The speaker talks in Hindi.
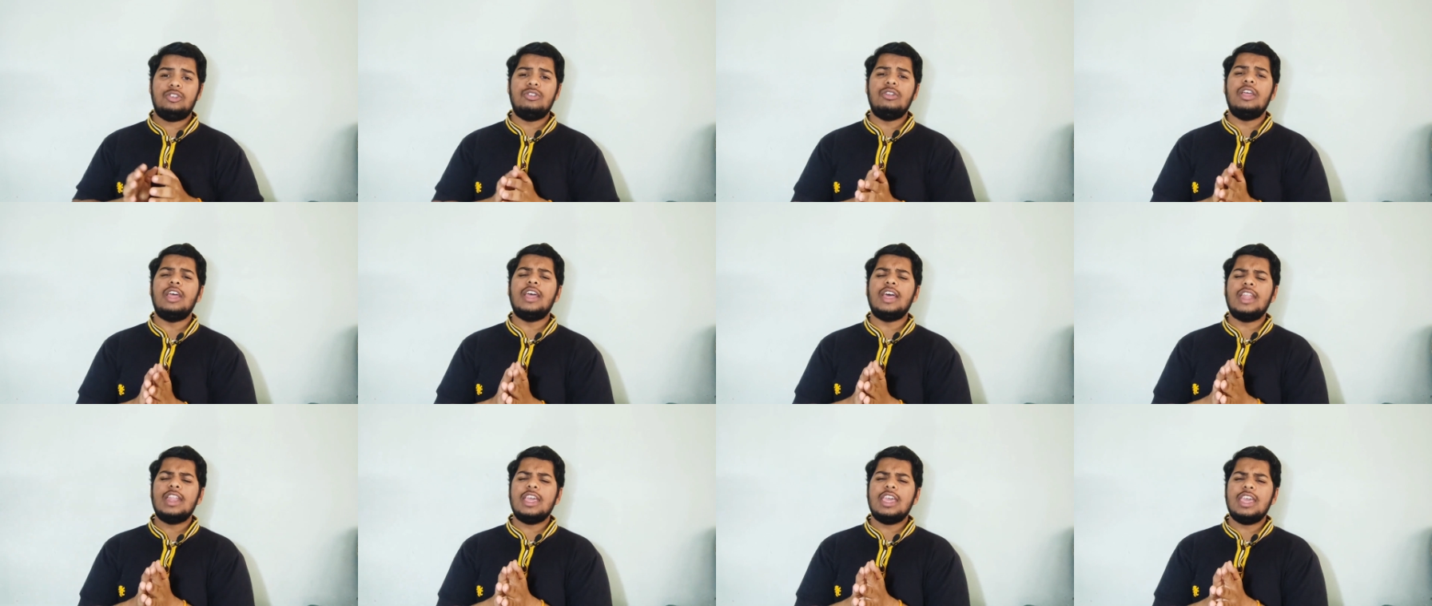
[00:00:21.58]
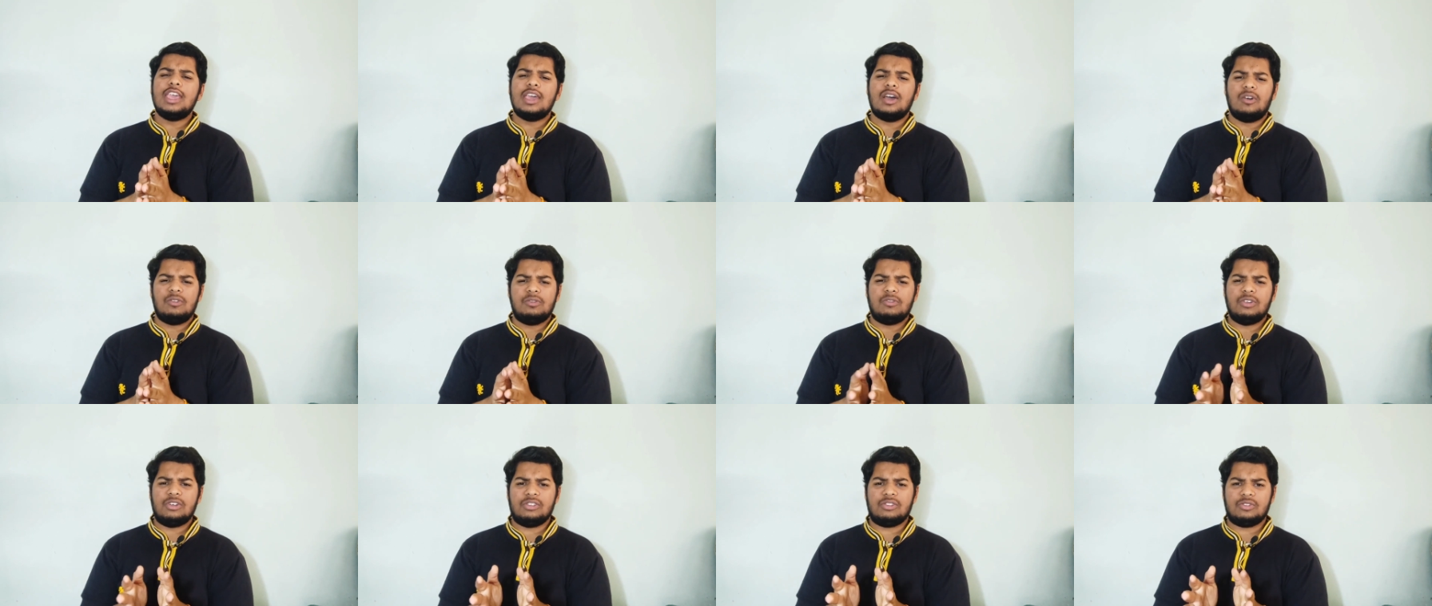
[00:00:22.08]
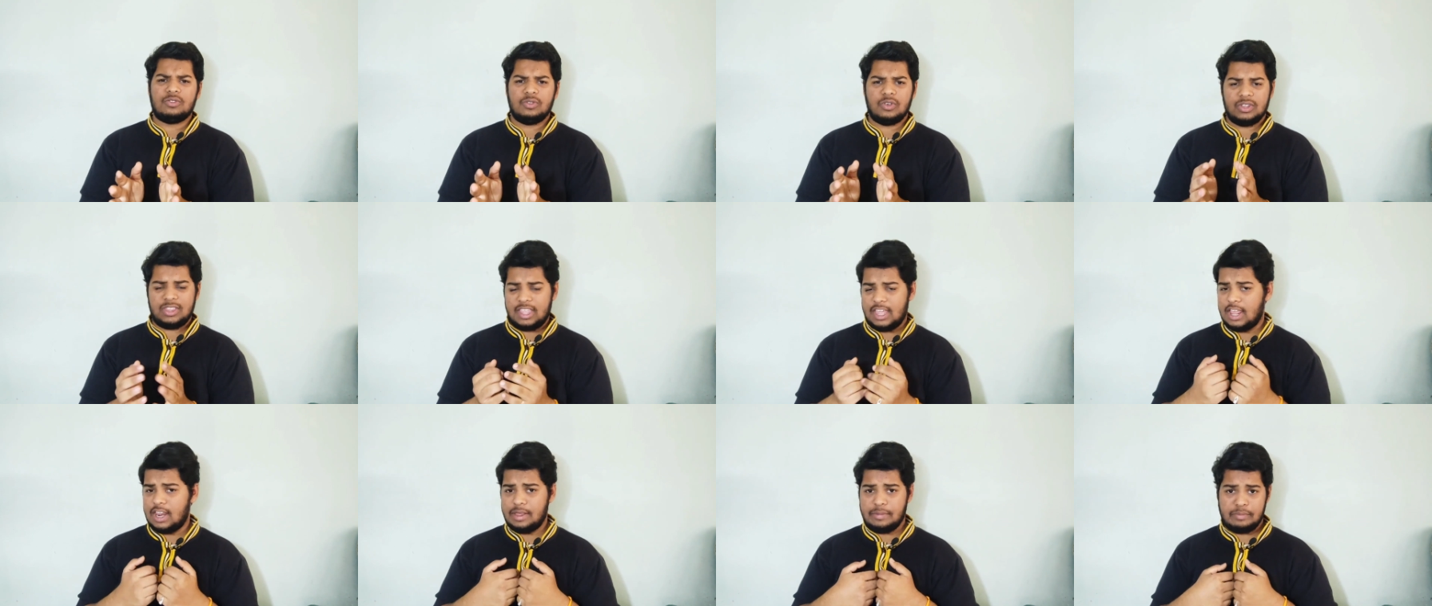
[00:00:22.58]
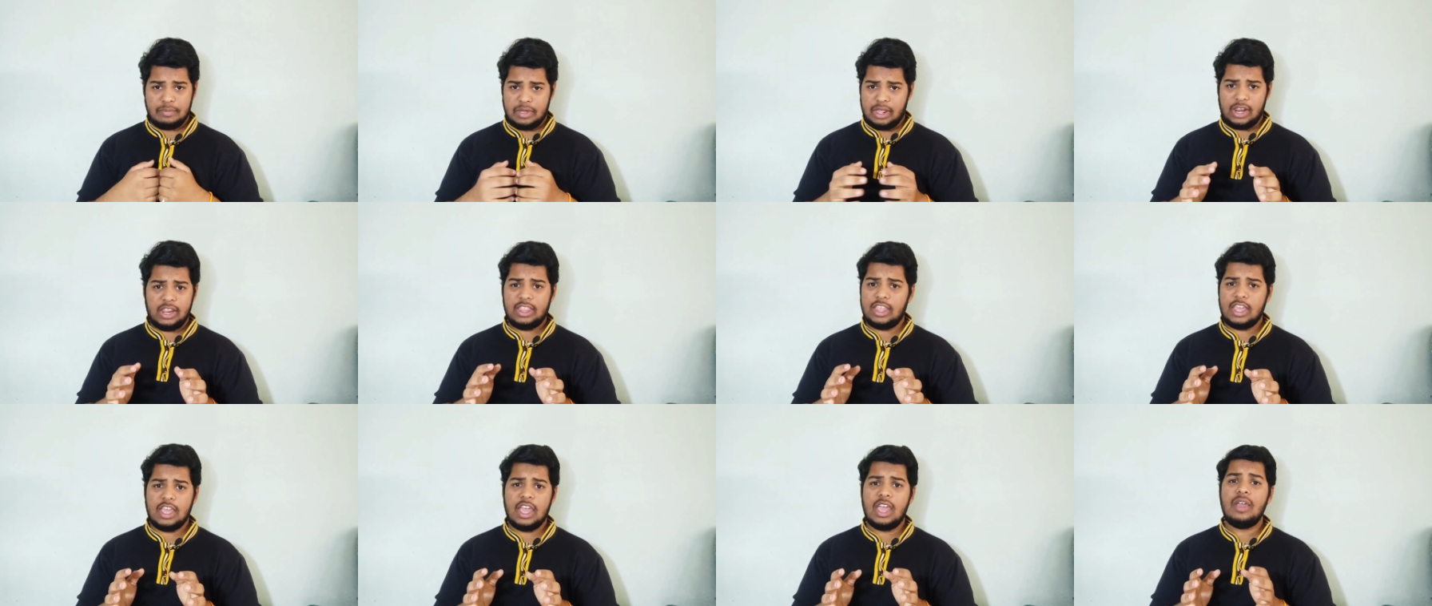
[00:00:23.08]
यानी कि ऑफकोर्स वो थेरी मेरी
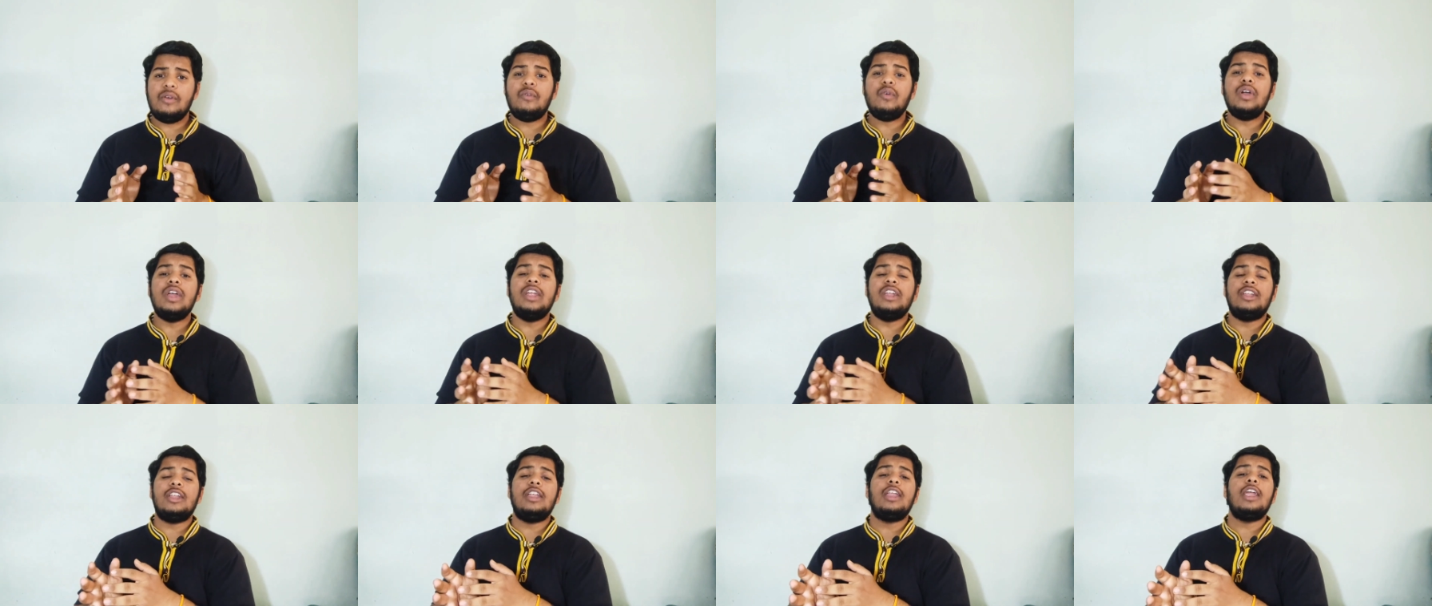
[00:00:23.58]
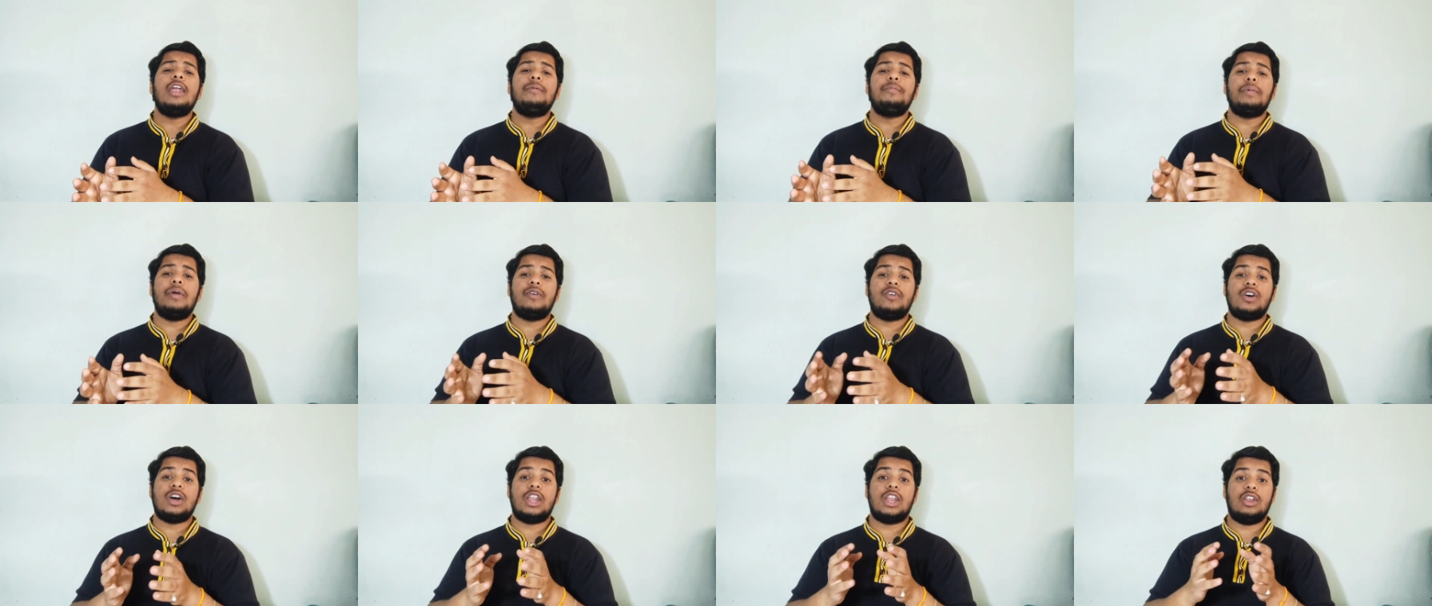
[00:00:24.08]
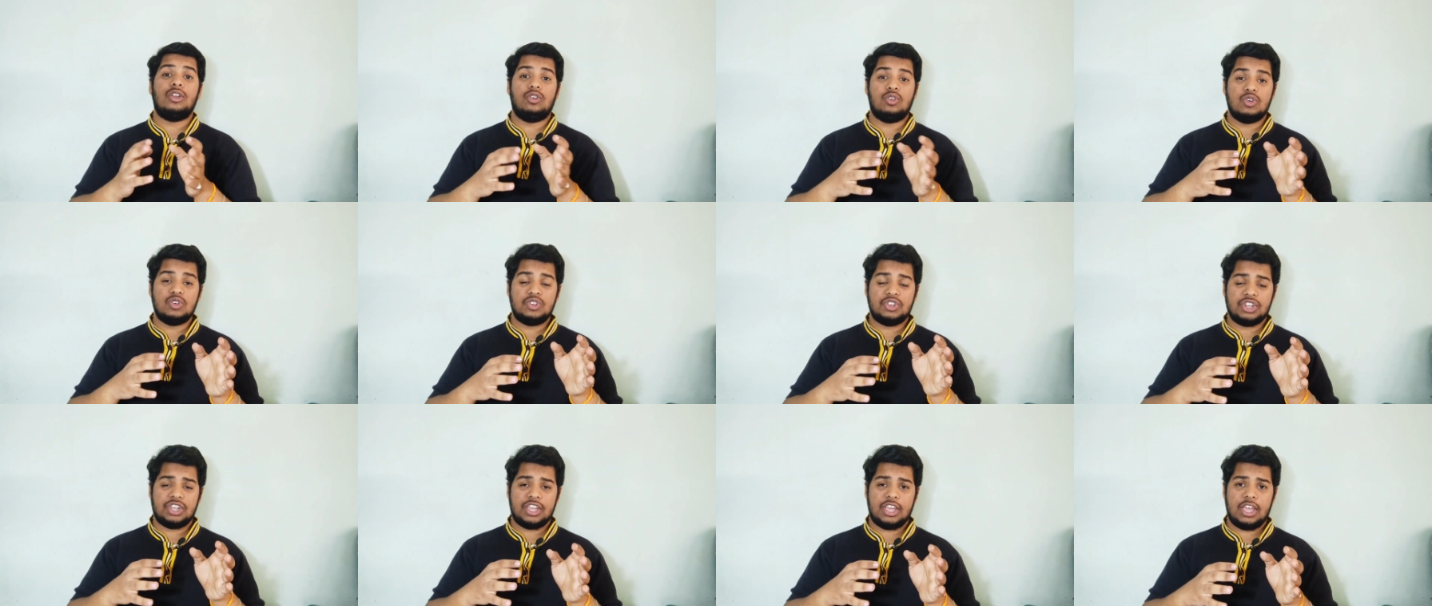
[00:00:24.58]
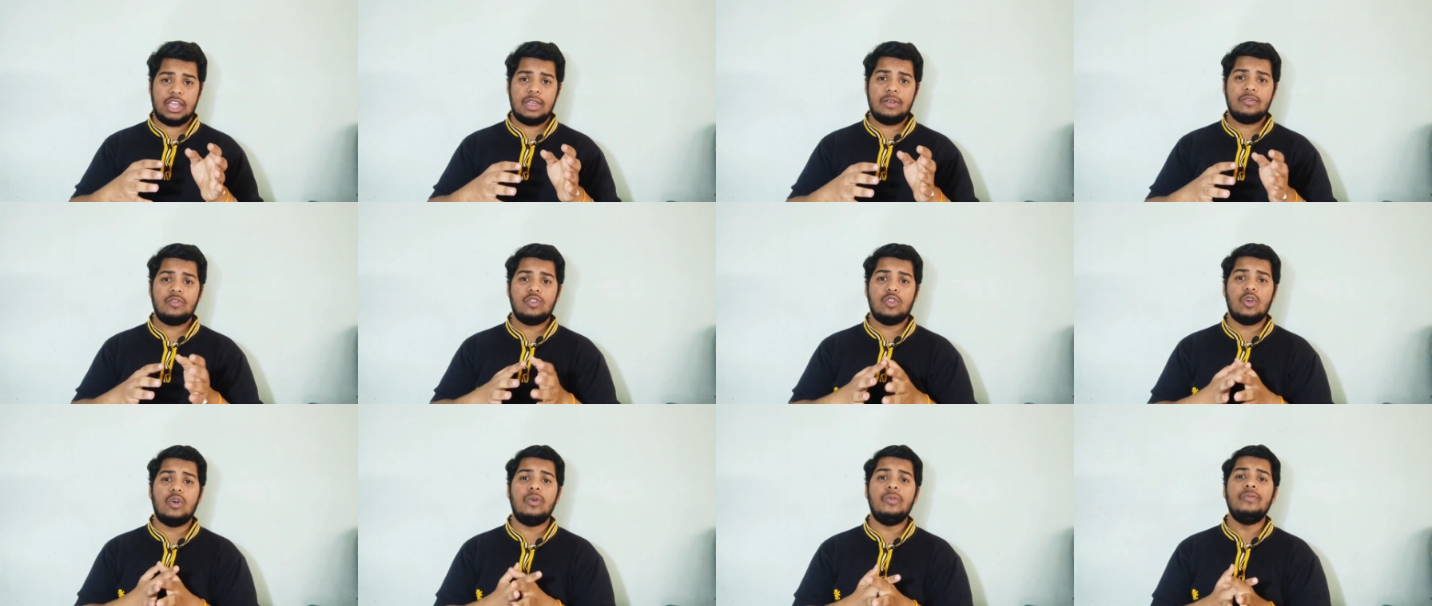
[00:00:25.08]
नहीं है वो इंटरनेट पे वायरल हो चुके
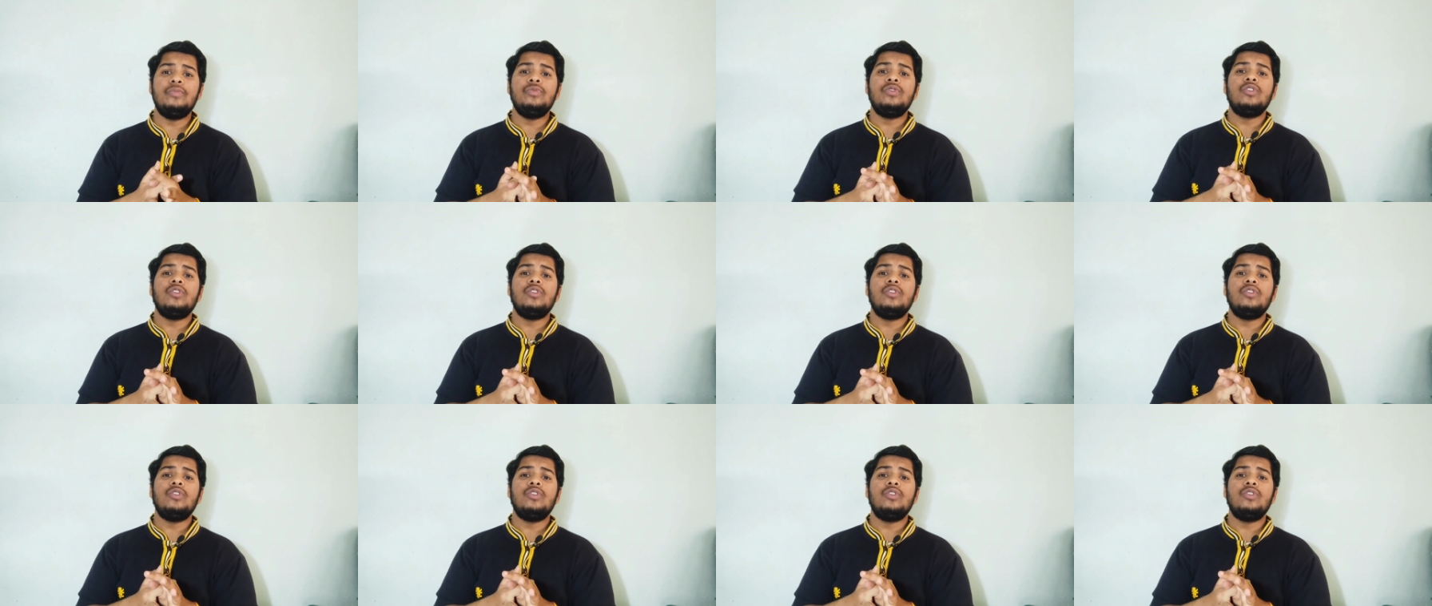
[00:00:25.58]
हैं तो